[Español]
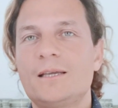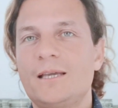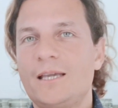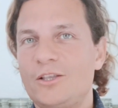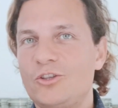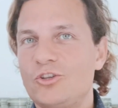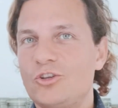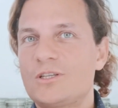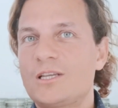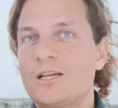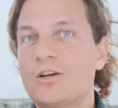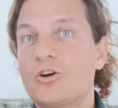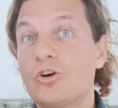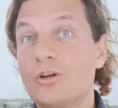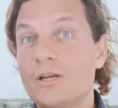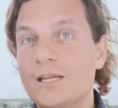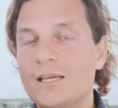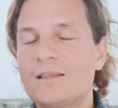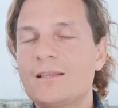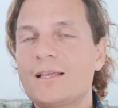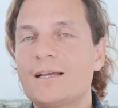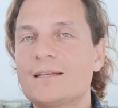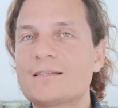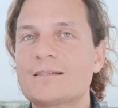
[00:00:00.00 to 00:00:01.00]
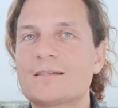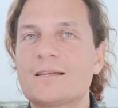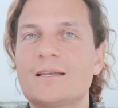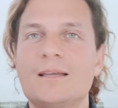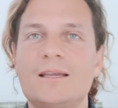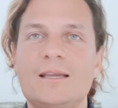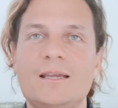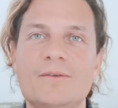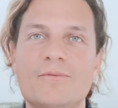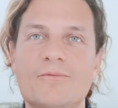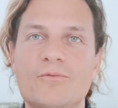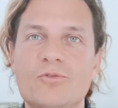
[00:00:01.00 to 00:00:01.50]
Entonces con
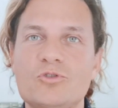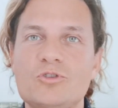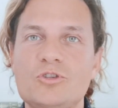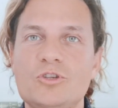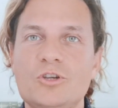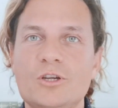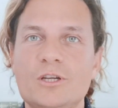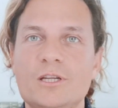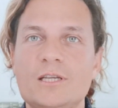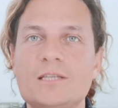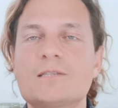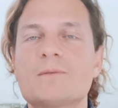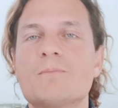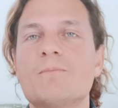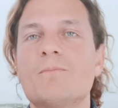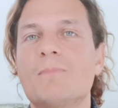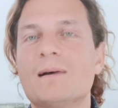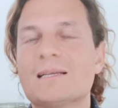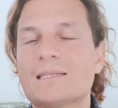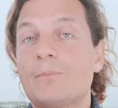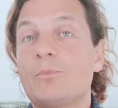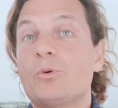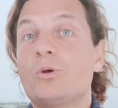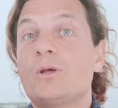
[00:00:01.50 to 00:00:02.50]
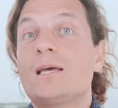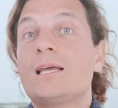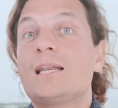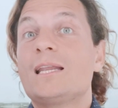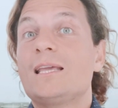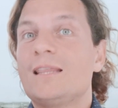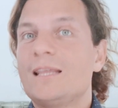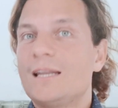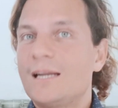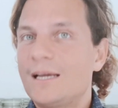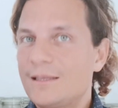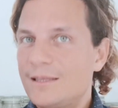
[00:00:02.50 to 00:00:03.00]
estas infusiones vas a poder
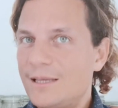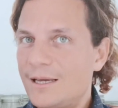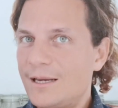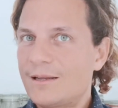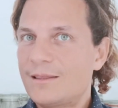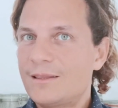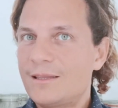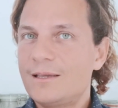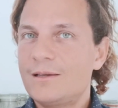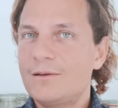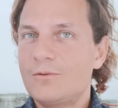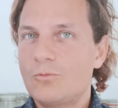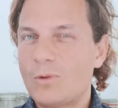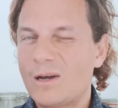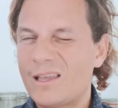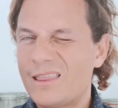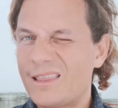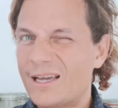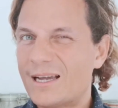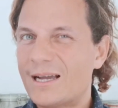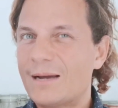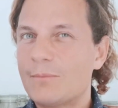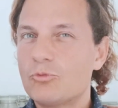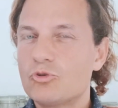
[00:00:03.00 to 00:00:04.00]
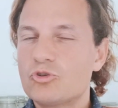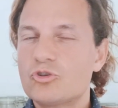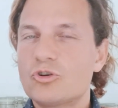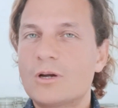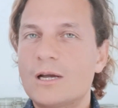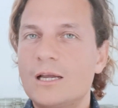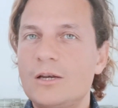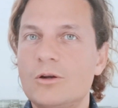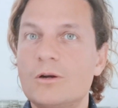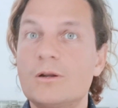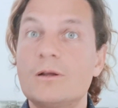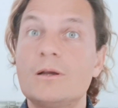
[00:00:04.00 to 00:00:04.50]
hidratarte cuando haga mucho
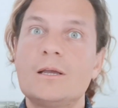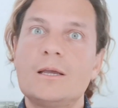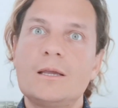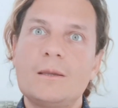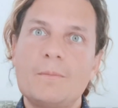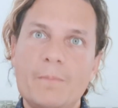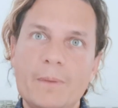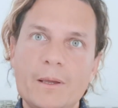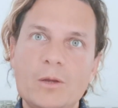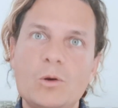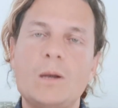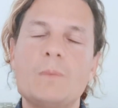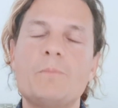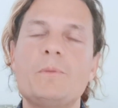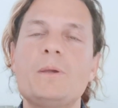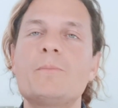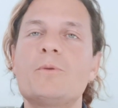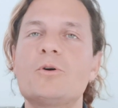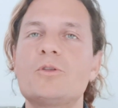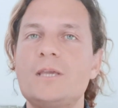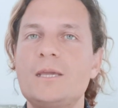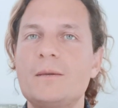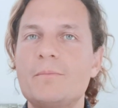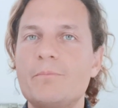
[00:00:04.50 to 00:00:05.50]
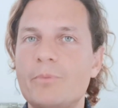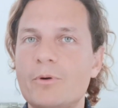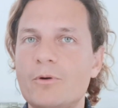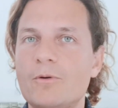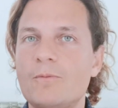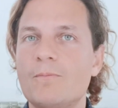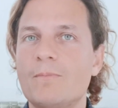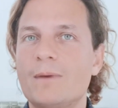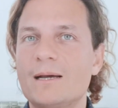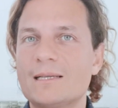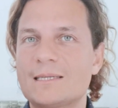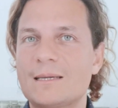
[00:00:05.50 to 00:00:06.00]
calor, pero al mismo
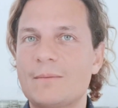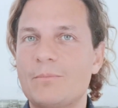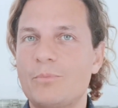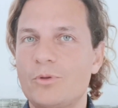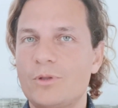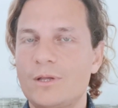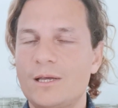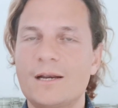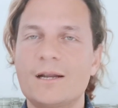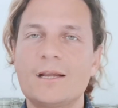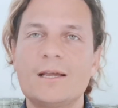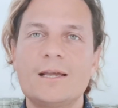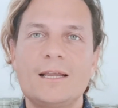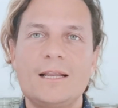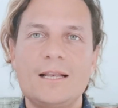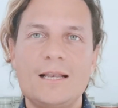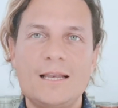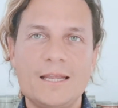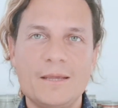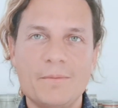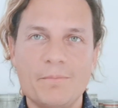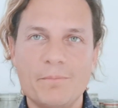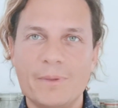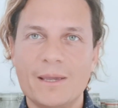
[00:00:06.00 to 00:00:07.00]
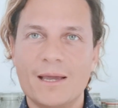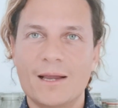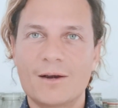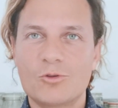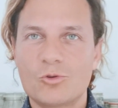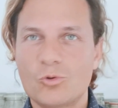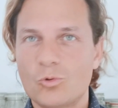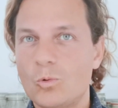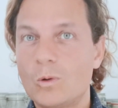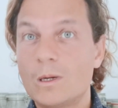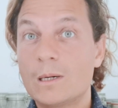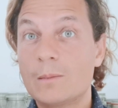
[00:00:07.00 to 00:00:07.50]
tiempo vas a poder limpiar
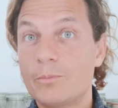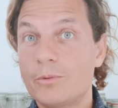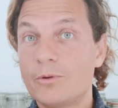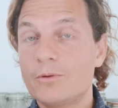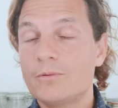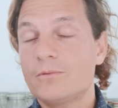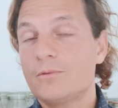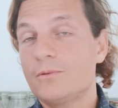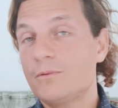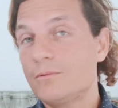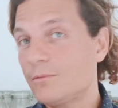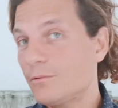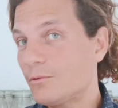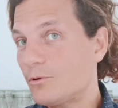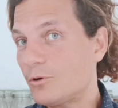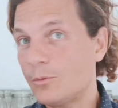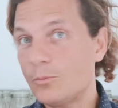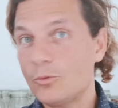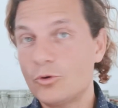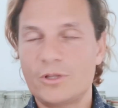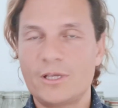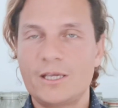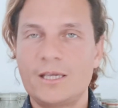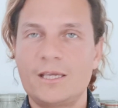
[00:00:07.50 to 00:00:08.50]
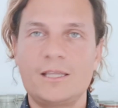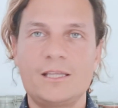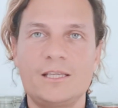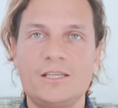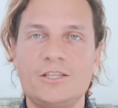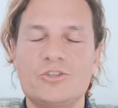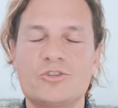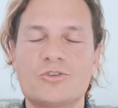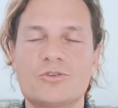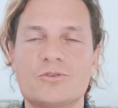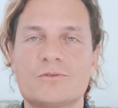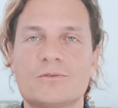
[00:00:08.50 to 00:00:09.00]
tu cuerpo como te he
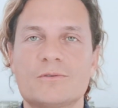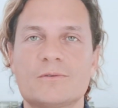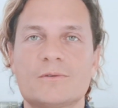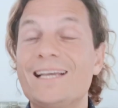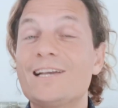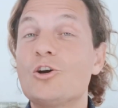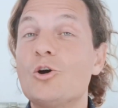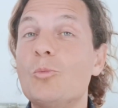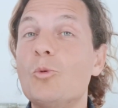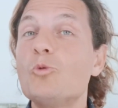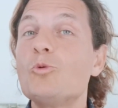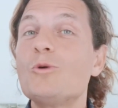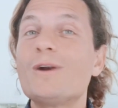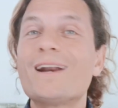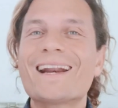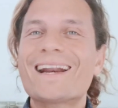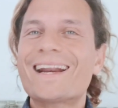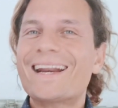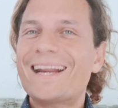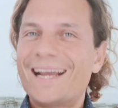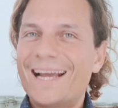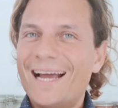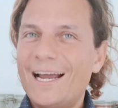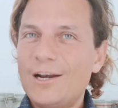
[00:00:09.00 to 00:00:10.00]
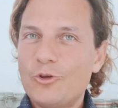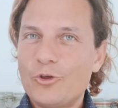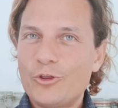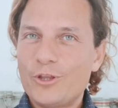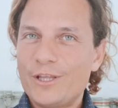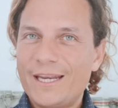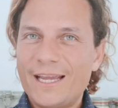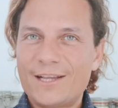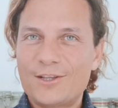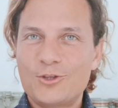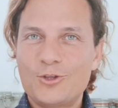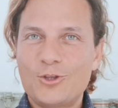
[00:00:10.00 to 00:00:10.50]
dicho. Es como un regalo
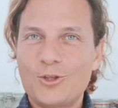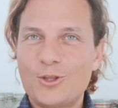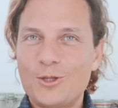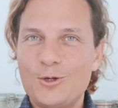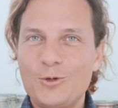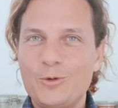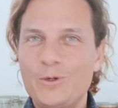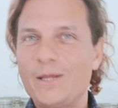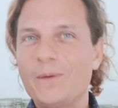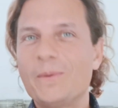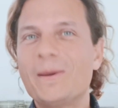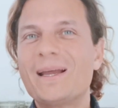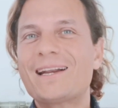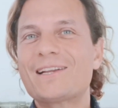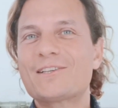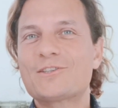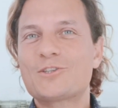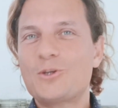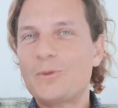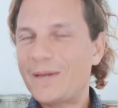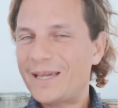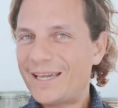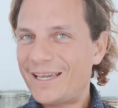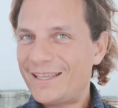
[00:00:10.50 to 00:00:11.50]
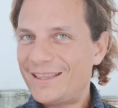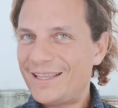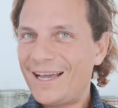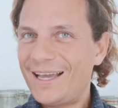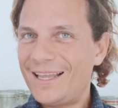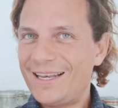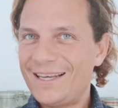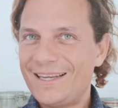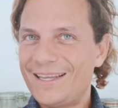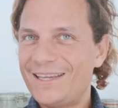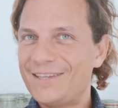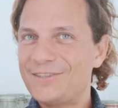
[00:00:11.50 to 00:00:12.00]
directo del universo
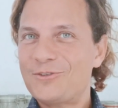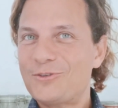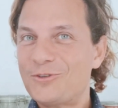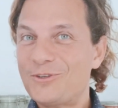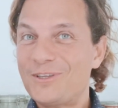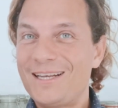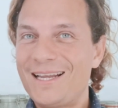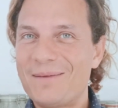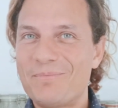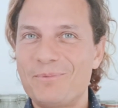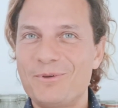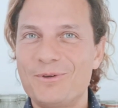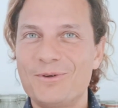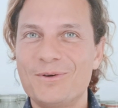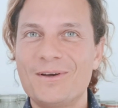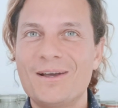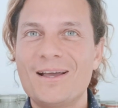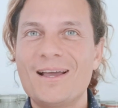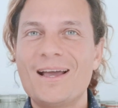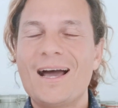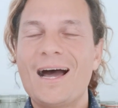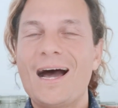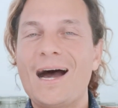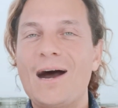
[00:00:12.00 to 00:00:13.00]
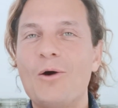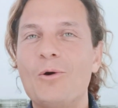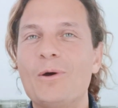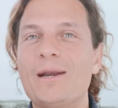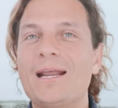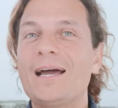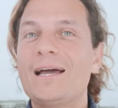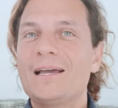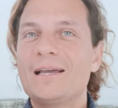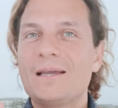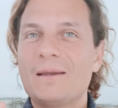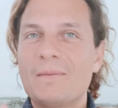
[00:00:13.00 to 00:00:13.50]
vegetal esto del apio.
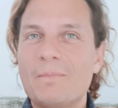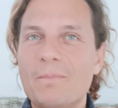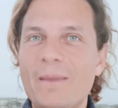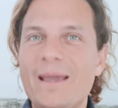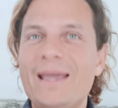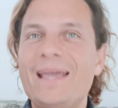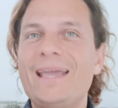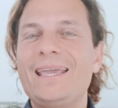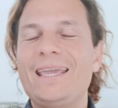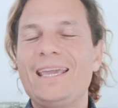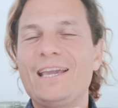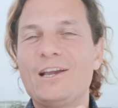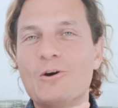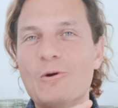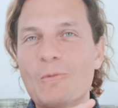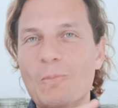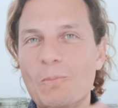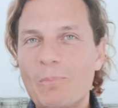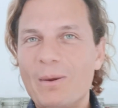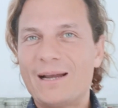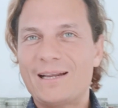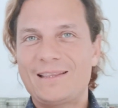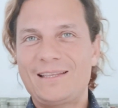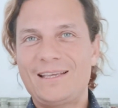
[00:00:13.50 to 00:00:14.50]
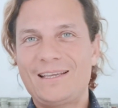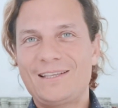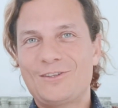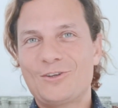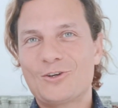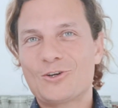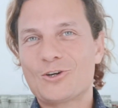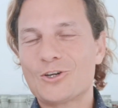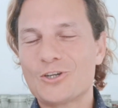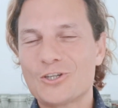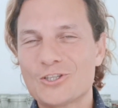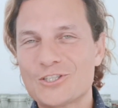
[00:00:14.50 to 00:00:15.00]
Ahora Ve y comparte
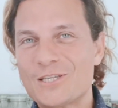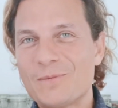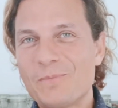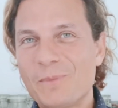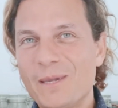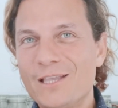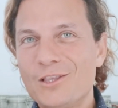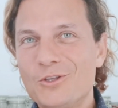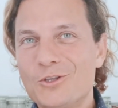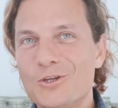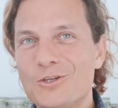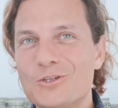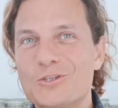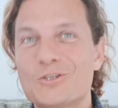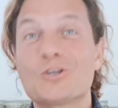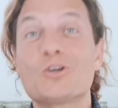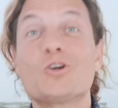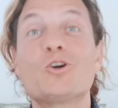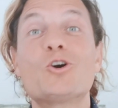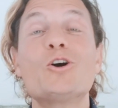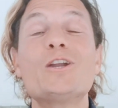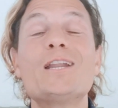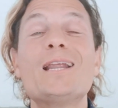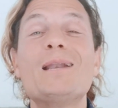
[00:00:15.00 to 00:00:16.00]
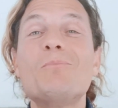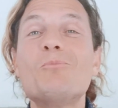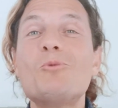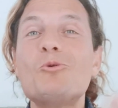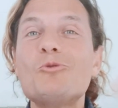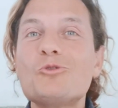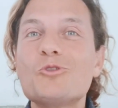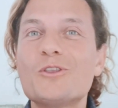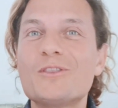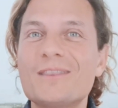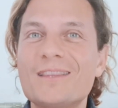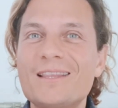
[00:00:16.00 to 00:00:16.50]
estos conocimientos con el
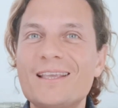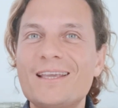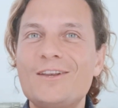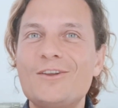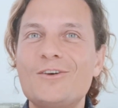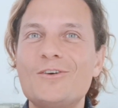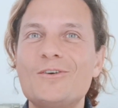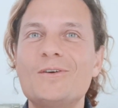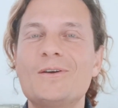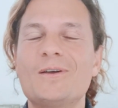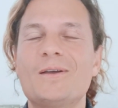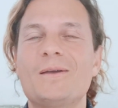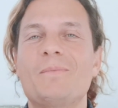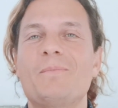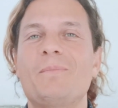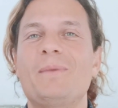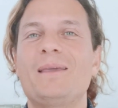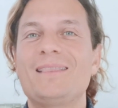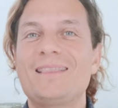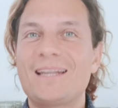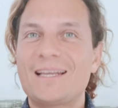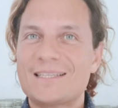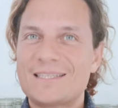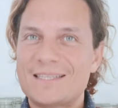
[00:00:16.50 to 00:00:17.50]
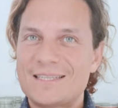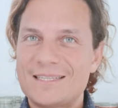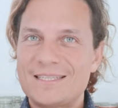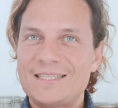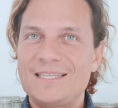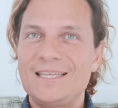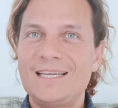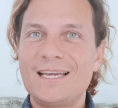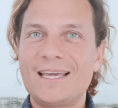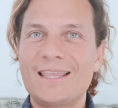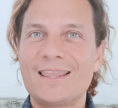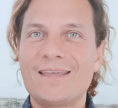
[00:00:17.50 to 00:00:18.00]
mundo entero mientras
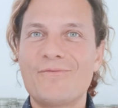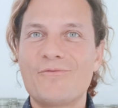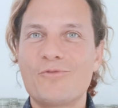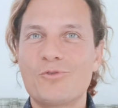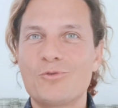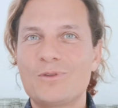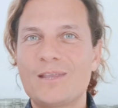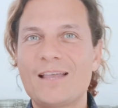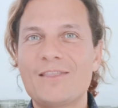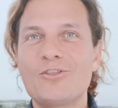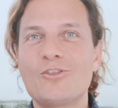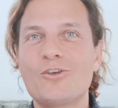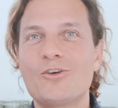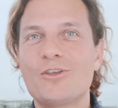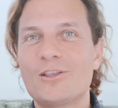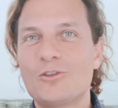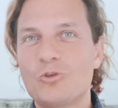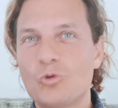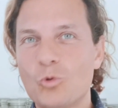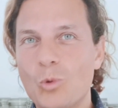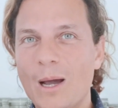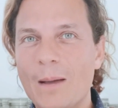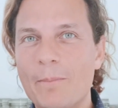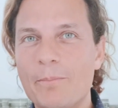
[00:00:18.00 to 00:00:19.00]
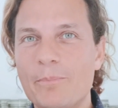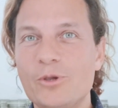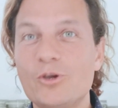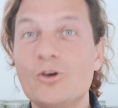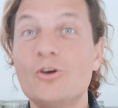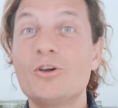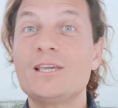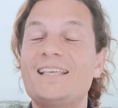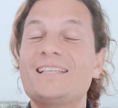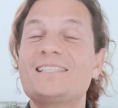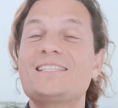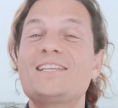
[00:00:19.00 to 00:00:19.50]
sigues disfrutando de tu
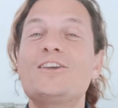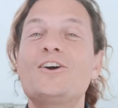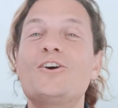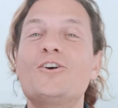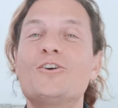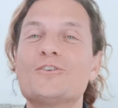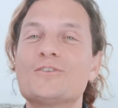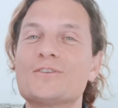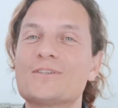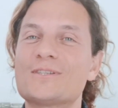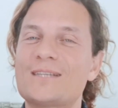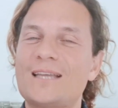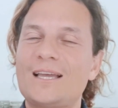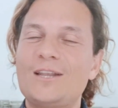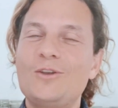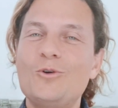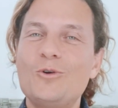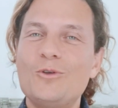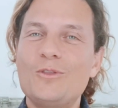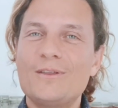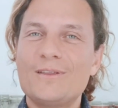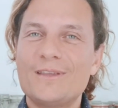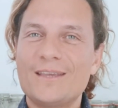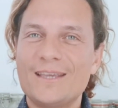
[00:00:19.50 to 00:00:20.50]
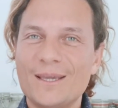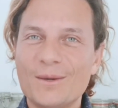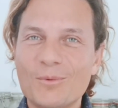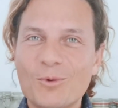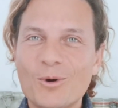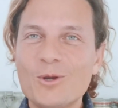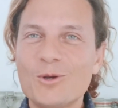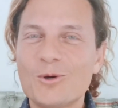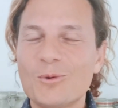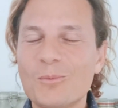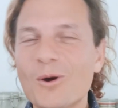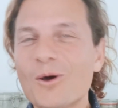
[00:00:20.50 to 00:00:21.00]
apio. Te deseo salud y
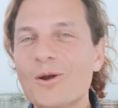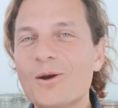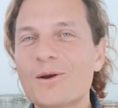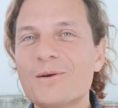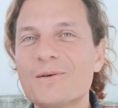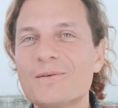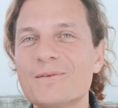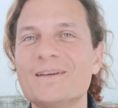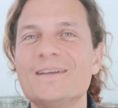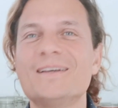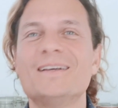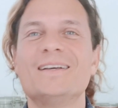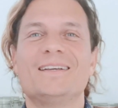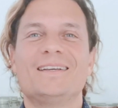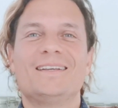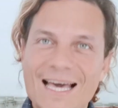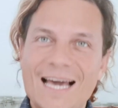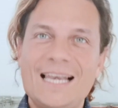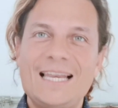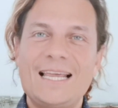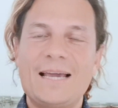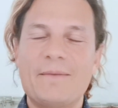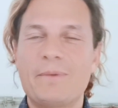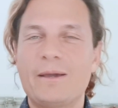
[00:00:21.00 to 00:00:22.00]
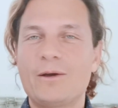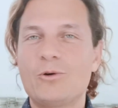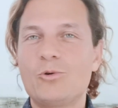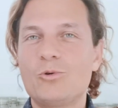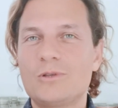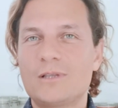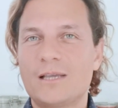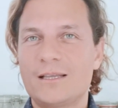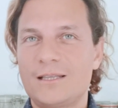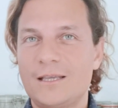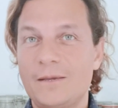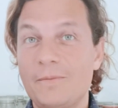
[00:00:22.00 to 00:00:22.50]
buen humor. Dale a me
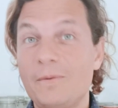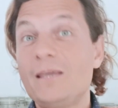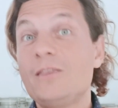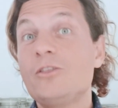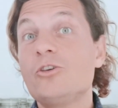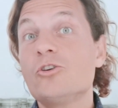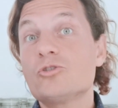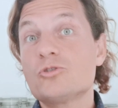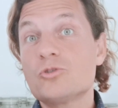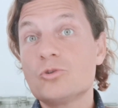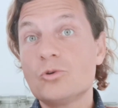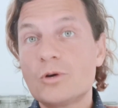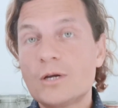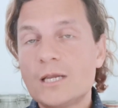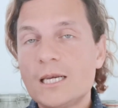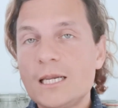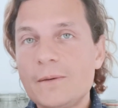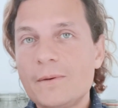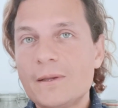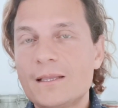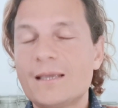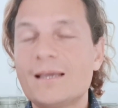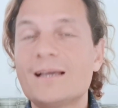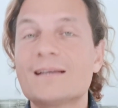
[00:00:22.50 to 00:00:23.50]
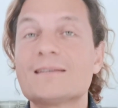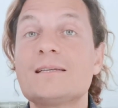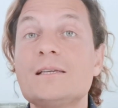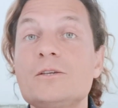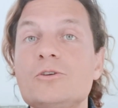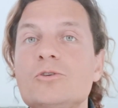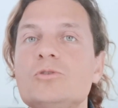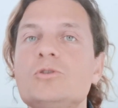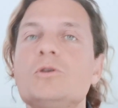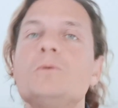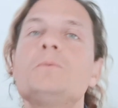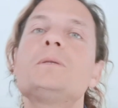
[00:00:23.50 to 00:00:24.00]
gusta a este vídeo y suscríbete,
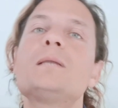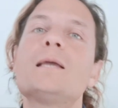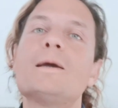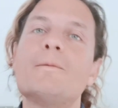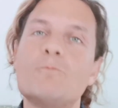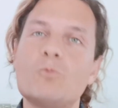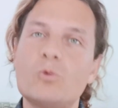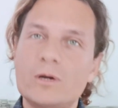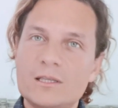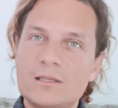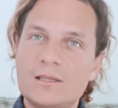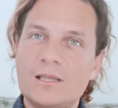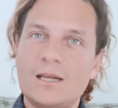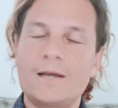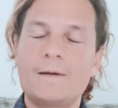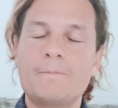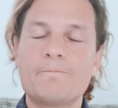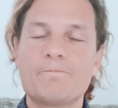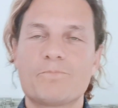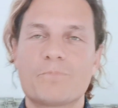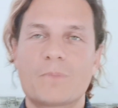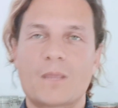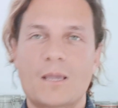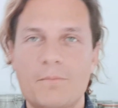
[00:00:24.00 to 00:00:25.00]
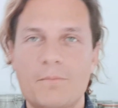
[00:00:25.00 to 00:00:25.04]
así YouTube te muestra